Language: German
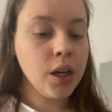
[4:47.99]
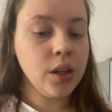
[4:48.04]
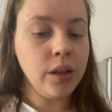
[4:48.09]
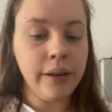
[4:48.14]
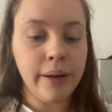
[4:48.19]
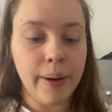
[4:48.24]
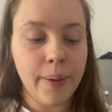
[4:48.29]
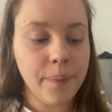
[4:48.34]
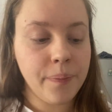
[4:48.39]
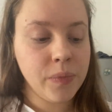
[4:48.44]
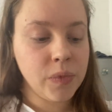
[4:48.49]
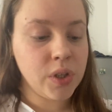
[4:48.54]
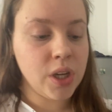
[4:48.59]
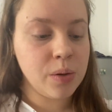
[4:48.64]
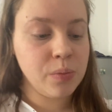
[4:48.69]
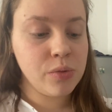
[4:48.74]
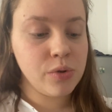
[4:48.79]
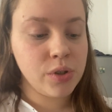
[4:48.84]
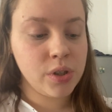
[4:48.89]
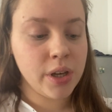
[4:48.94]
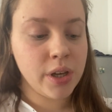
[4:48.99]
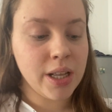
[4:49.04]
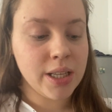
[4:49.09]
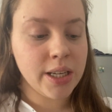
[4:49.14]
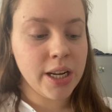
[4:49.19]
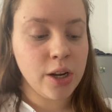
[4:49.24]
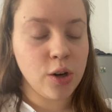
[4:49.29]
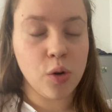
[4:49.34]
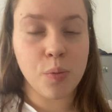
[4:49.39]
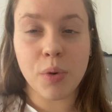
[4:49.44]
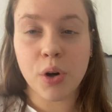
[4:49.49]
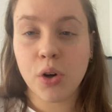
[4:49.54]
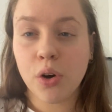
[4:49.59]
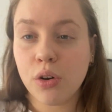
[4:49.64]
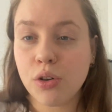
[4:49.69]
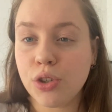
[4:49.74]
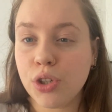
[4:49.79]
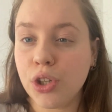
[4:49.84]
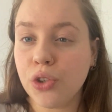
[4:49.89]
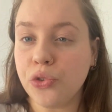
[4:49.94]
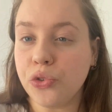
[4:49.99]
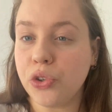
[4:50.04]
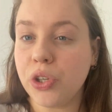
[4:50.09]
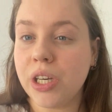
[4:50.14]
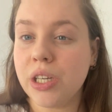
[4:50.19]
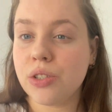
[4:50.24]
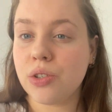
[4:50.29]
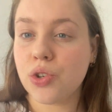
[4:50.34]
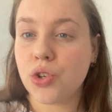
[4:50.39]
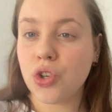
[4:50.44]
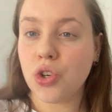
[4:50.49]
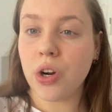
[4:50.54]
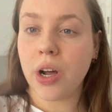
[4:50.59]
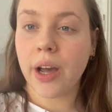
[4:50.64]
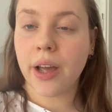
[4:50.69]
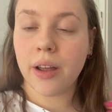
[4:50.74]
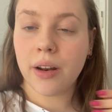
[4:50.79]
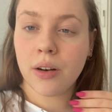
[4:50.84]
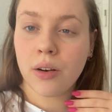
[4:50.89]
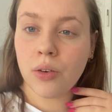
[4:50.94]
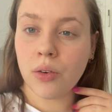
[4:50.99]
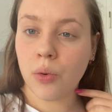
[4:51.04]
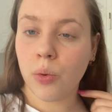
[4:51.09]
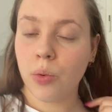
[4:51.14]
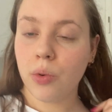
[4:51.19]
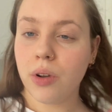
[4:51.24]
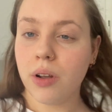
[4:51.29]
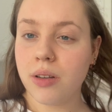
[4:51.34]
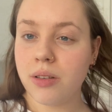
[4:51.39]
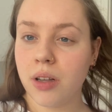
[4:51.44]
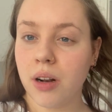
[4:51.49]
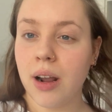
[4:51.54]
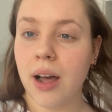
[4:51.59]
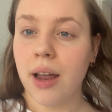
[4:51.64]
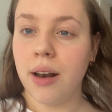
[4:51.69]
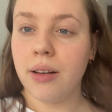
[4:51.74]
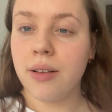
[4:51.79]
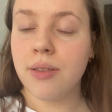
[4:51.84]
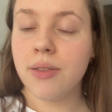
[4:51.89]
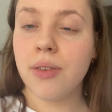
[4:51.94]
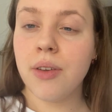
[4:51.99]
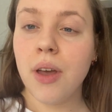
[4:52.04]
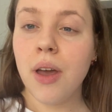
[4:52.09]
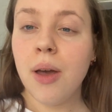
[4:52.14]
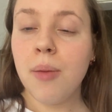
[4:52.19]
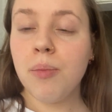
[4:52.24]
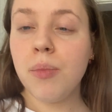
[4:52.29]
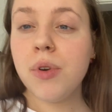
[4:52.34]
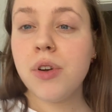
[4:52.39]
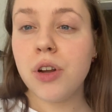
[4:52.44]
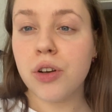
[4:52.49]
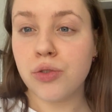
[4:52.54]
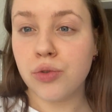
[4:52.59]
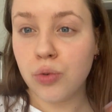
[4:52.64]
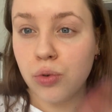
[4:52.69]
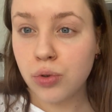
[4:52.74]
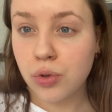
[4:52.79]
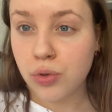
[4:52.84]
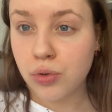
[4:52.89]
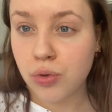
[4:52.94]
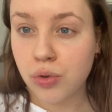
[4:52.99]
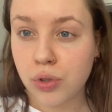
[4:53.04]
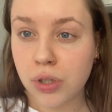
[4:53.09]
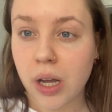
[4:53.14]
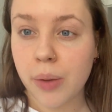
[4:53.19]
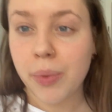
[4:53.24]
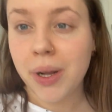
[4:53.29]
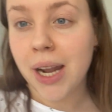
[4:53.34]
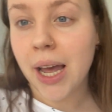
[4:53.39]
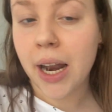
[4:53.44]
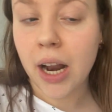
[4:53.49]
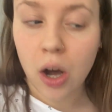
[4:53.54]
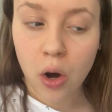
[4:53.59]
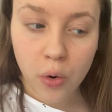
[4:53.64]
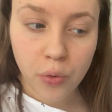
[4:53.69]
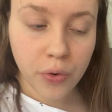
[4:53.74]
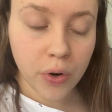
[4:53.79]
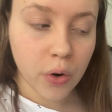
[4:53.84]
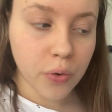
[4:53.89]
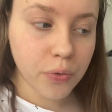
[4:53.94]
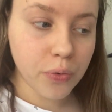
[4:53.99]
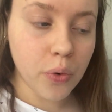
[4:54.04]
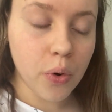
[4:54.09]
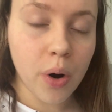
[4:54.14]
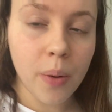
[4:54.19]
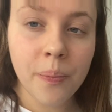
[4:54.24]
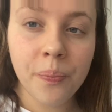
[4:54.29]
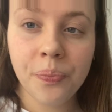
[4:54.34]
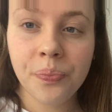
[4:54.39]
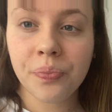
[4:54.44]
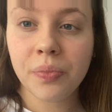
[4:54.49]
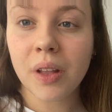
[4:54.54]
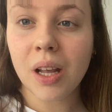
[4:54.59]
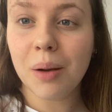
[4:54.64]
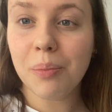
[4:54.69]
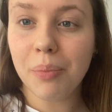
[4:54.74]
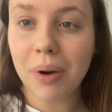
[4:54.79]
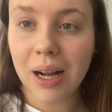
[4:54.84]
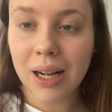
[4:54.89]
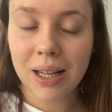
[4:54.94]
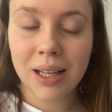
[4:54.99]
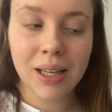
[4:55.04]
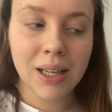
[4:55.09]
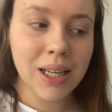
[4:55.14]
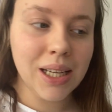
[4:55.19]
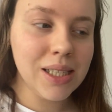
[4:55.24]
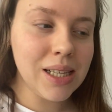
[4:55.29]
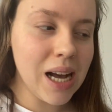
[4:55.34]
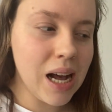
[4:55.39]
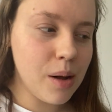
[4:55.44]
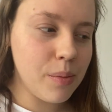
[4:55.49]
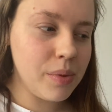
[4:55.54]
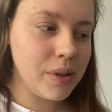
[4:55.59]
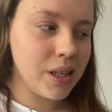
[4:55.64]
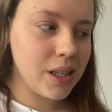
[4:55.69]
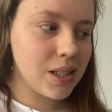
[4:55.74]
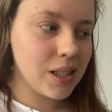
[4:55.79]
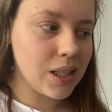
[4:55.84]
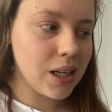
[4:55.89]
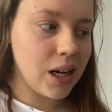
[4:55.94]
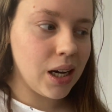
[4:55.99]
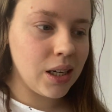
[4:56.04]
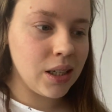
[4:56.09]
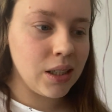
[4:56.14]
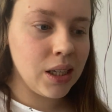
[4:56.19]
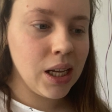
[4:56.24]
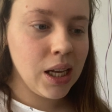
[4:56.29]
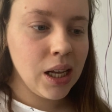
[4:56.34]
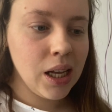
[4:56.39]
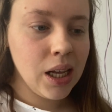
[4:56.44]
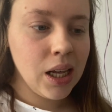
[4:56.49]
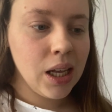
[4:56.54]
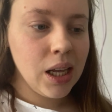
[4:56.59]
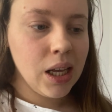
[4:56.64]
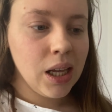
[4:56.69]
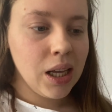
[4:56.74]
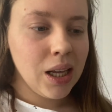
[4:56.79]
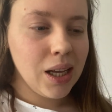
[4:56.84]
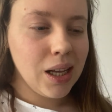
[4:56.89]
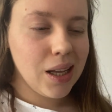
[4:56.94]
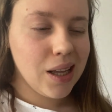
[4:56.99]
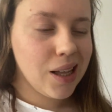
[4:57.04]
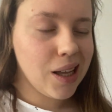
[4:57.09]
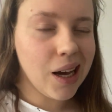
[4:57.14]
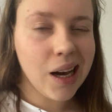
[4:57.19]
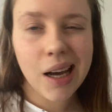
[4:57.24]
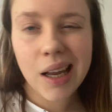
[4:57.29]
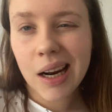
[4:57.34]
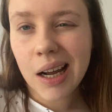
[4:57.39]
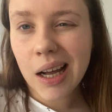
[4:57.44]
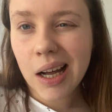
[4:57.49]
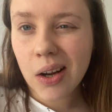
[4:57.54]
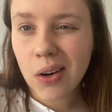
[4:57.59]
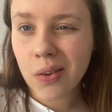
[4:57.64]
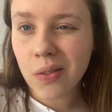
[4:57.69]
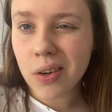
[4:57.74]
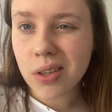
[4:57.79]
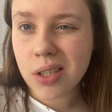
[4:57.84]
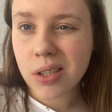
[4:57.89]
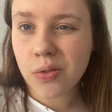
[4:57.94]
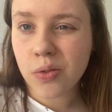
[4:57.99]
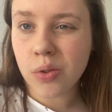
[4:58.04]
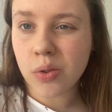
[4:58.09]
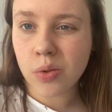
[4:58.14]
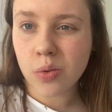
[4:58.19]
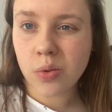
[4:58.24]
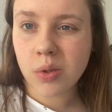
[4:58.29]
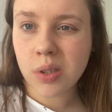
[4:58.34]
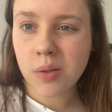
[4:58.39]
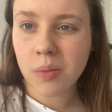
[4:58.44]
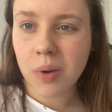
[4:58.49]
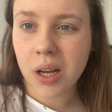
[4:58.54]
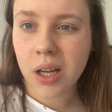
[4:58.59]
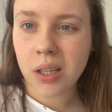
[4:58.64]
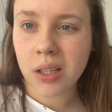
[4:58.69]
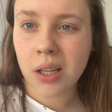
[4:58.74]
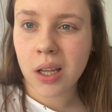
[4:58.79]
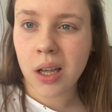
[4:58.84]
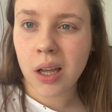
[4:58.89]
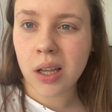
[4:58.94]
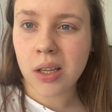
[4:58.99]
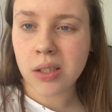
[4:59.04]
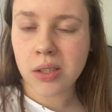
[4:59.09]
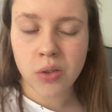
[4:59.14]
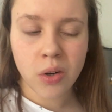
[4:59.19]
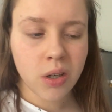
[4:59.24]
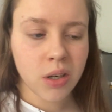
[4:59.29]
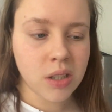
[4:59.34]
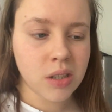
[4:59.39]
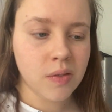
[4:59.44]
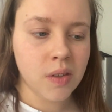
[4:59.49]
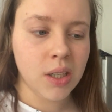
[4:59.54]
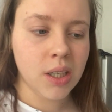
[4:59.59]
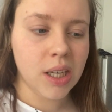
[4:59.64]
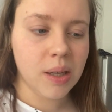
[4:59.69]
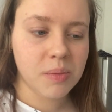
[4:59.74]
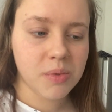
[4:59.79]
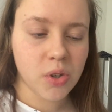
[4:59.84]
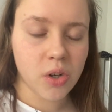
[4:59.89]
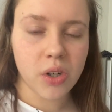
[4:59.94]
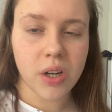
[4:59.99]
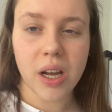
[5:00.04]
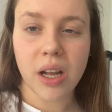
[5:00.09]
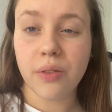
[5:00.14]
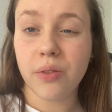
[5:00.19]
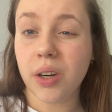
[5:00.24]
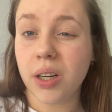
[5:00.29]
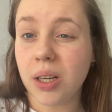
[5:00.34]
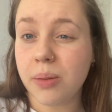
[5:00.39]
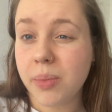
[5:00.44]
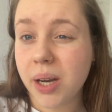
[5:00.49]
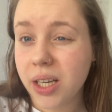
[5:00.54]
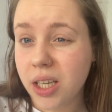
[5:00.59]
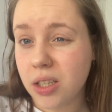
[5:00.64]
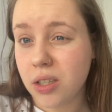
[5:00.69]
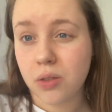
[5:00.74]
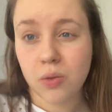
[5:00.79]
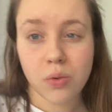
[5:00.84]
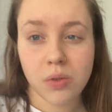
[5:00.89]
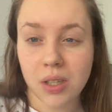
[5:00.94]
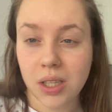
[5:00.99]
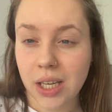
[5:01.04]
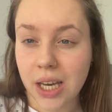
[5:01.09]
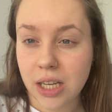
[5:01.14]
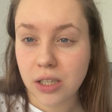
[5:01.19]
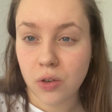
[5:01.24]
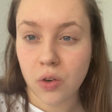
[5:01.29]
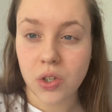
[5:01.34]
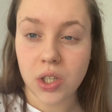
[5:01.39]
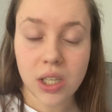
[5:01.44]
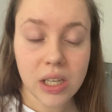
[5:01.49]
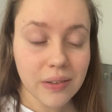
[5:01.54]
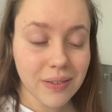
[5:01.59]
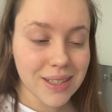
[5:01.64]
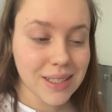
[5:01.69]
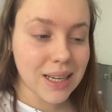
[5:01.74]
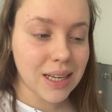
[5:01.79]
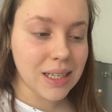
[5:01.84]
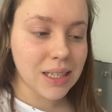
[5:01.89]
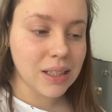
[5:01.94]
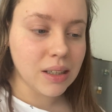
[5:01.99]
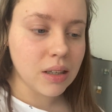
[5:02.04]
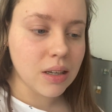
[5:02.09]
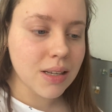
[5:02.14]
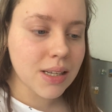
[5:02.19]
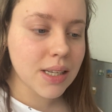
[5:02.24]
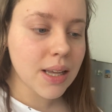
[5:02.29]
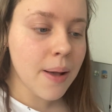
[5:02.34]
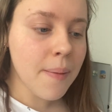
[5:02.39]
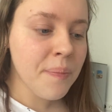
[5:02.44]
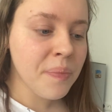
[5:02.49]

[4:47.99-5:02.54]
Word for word: Ja, und dann muss ich jetzt gleich nochmal Kochschinken und Käse schneiden und das dann alles mit der Soße zusammen in eine Auflaufform packen. Ich habe jetzt gerade keine Ahnung, was ich für eine Soße machen soll. Deswegen gibt es heute einfach eine Maggi-Soße. Ich heute eh was anderes.